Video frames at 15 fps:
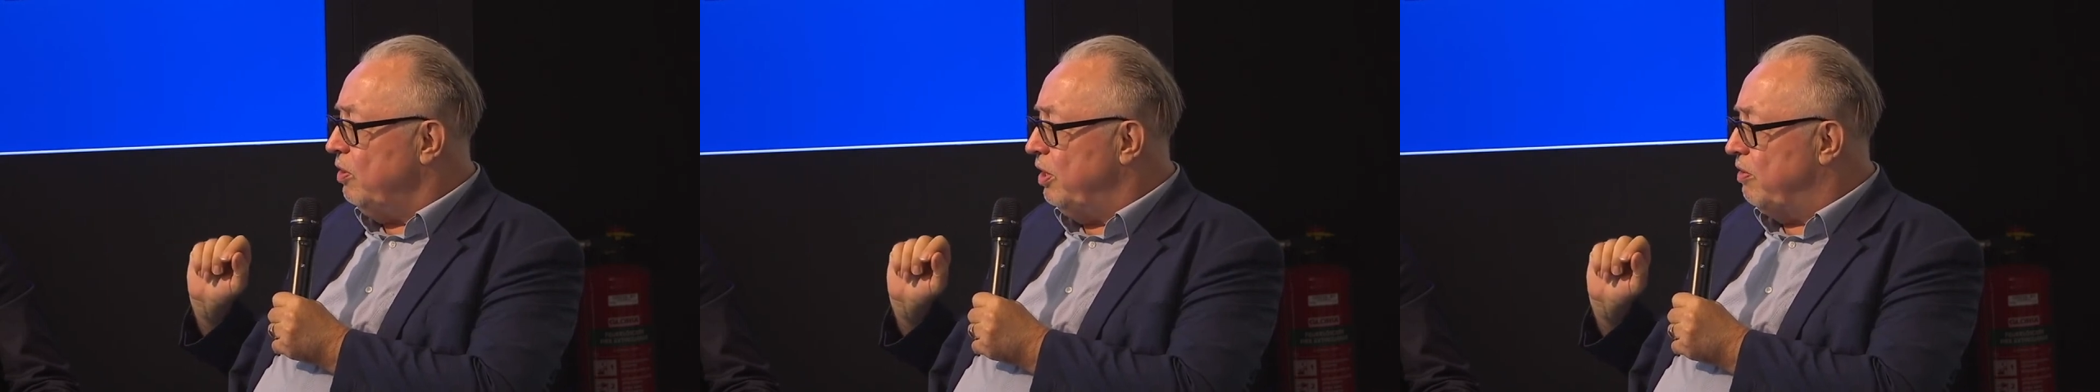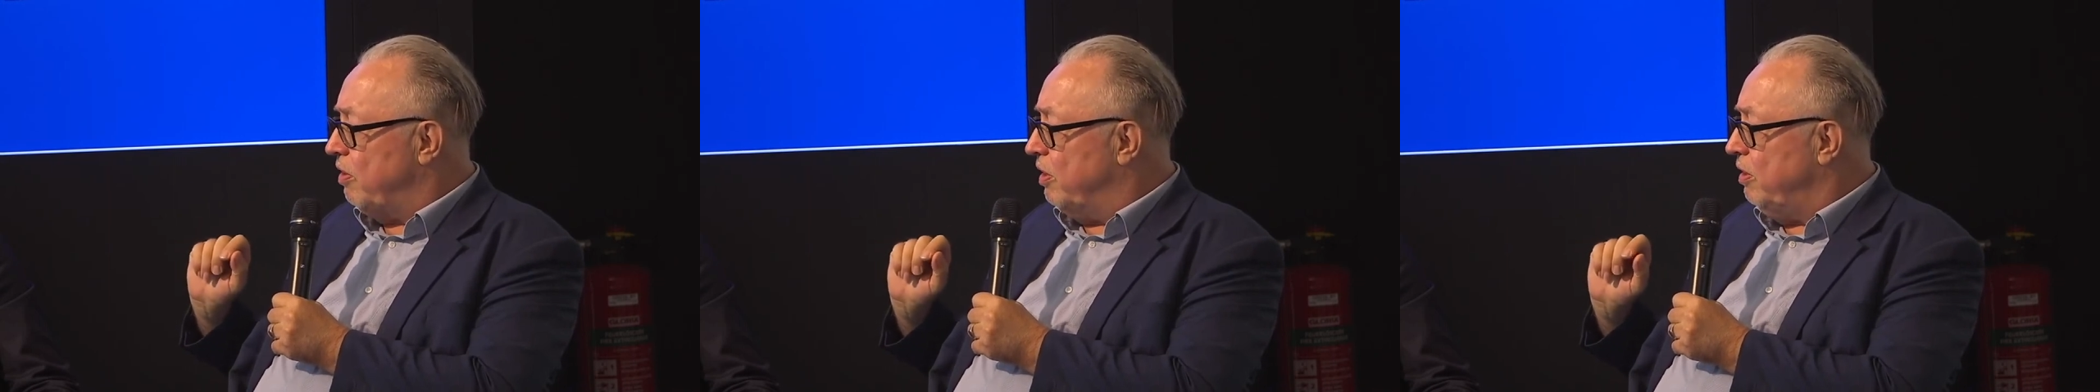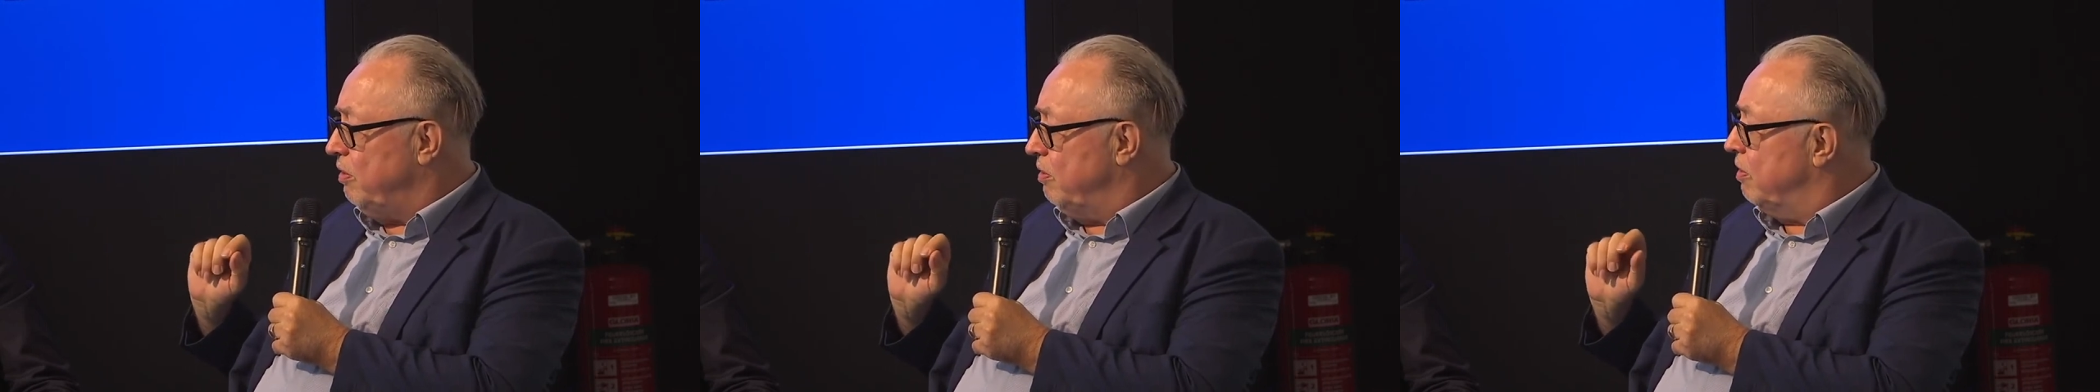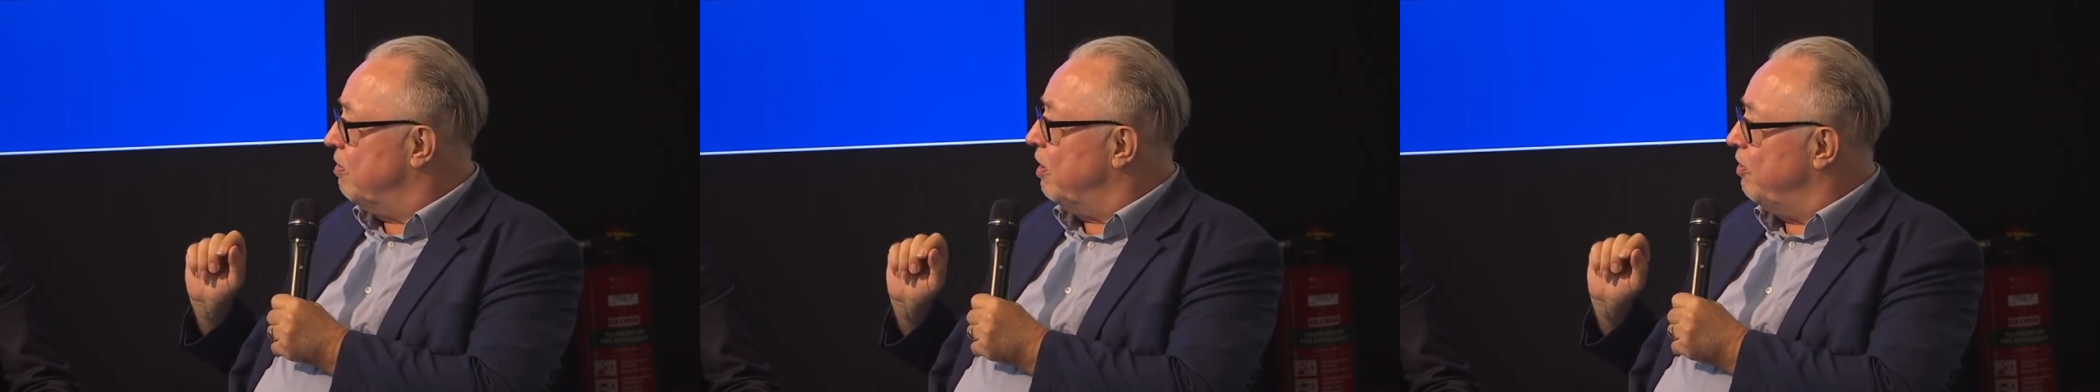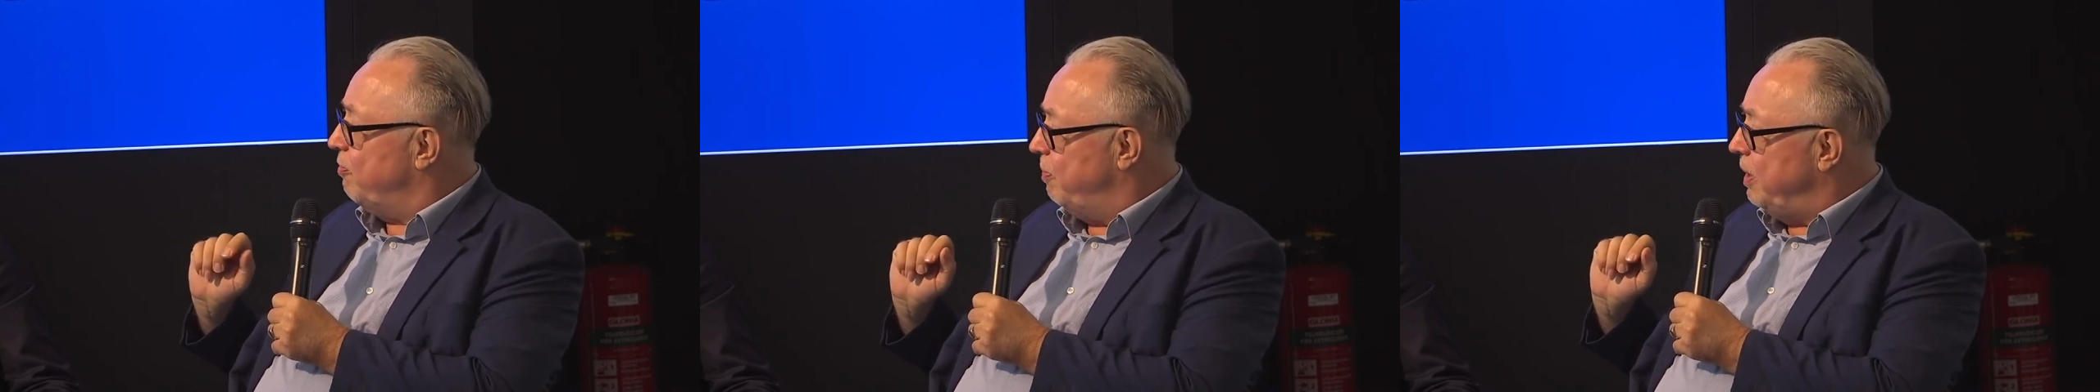nichts anderes
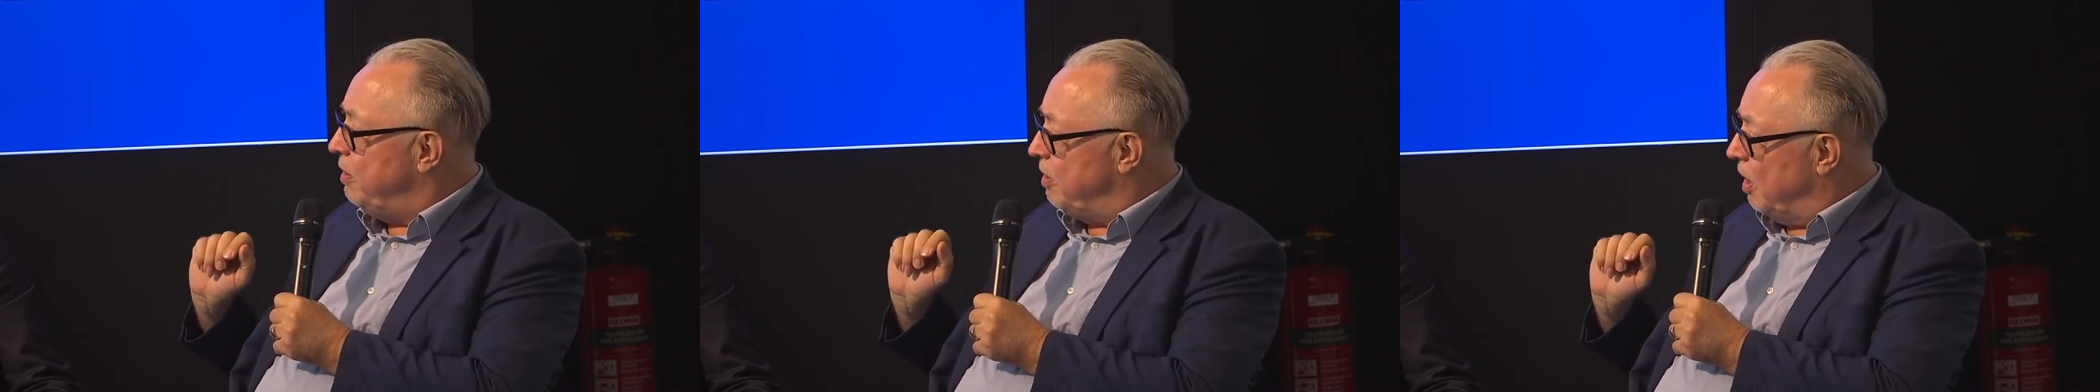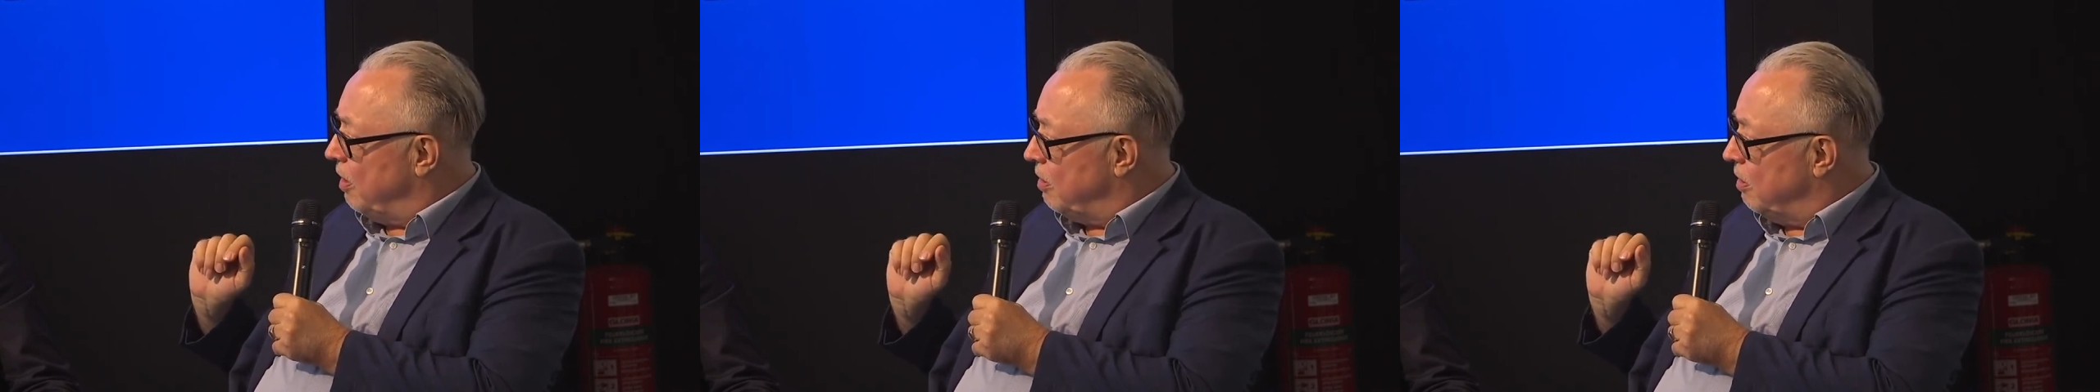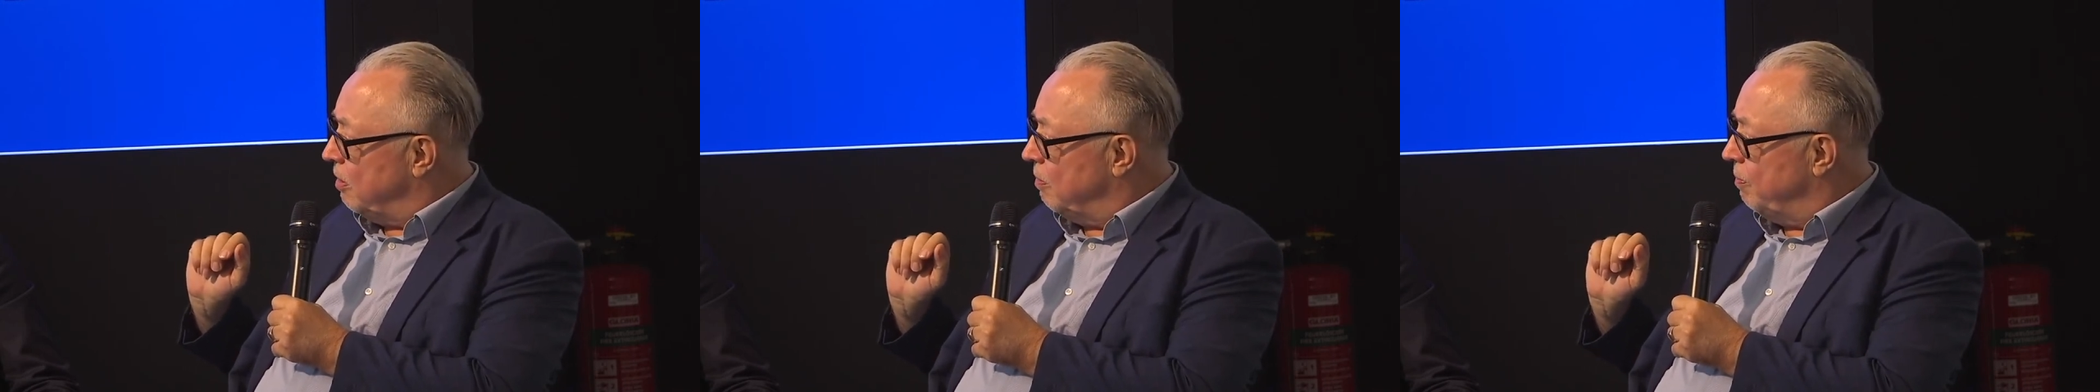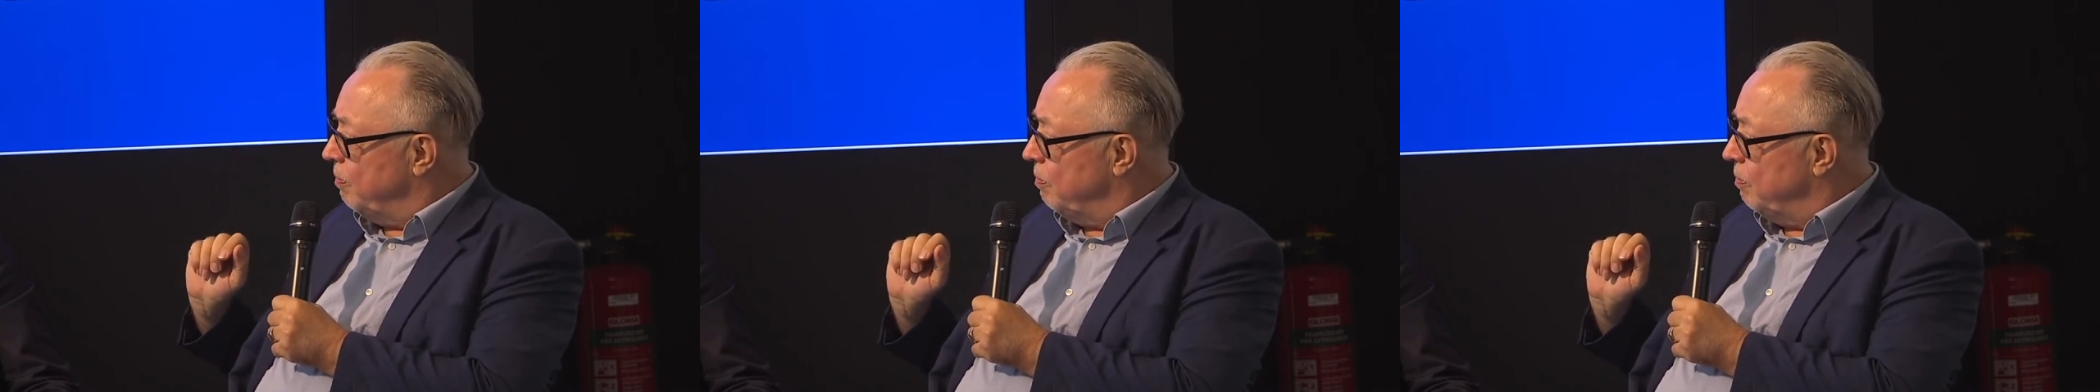ist als Big Data.